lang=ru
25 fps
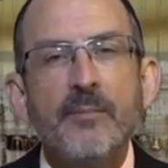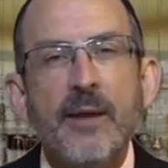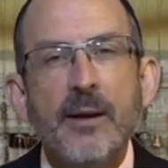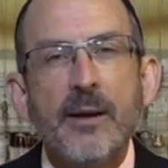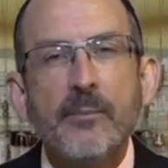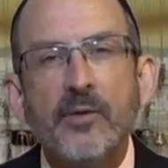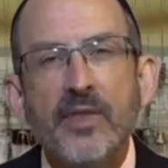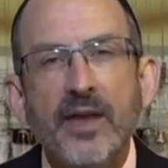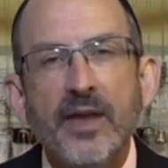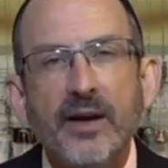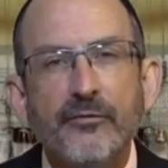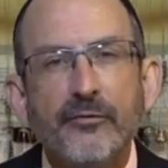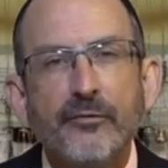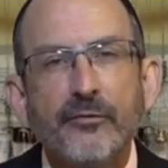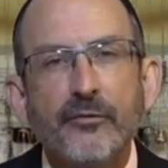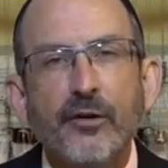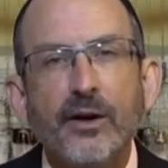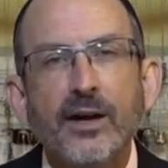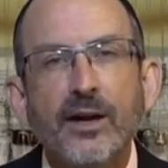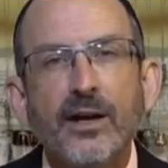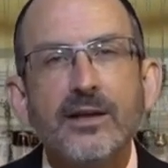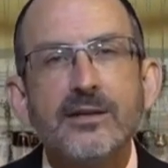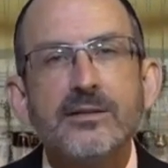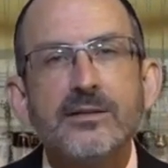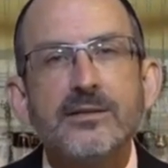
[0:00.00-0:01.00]
Помните
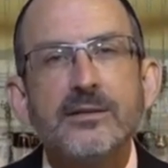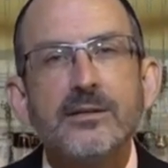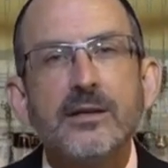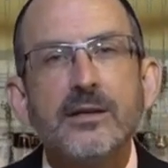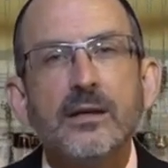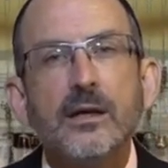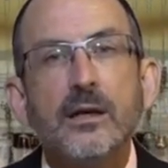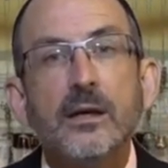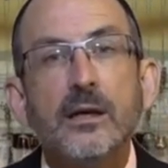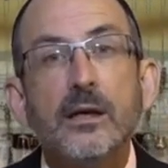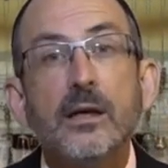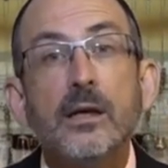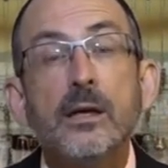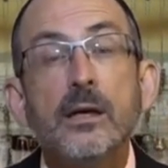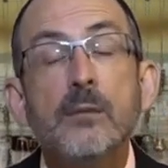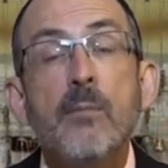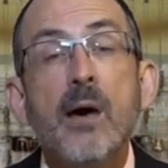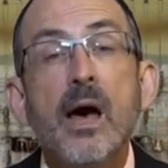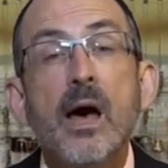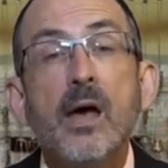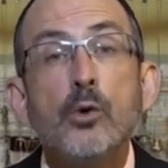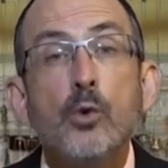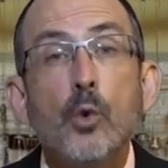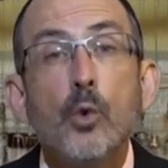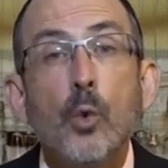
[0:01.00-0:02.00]
ту фразу
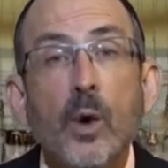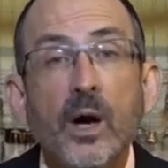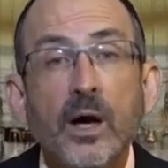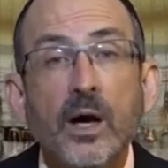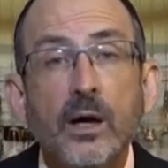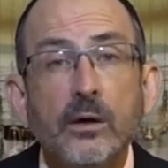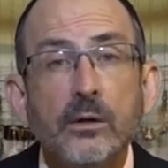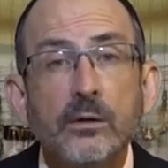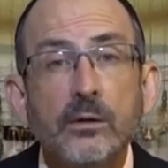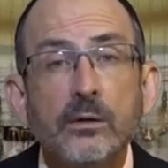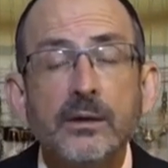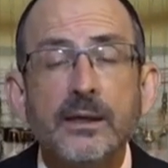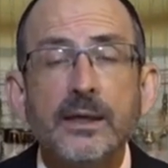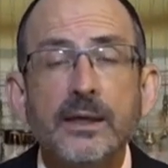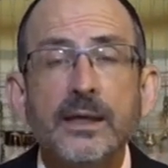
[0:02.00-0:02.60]
«Эммануил»?